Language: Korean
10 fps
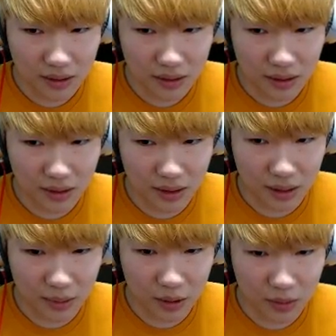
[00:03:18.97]
자 일단
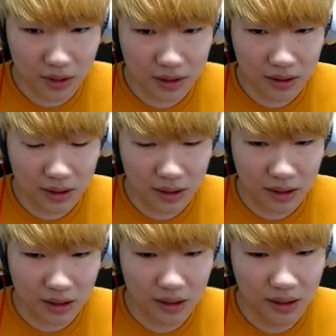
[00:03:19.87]
레벨업을
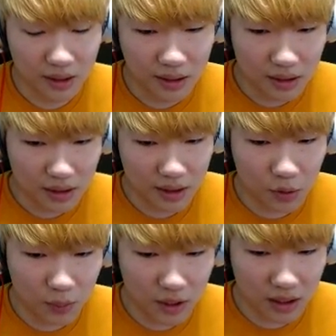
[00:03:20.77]
했으니까 이게
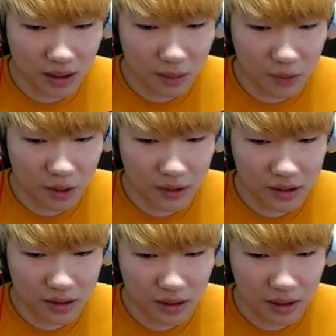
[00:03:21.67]
초반에 레벨업
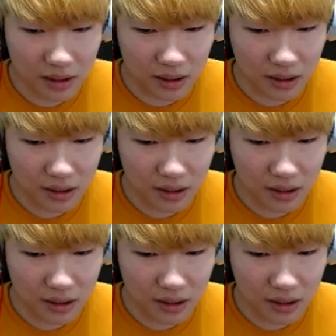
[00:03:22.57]
했을 때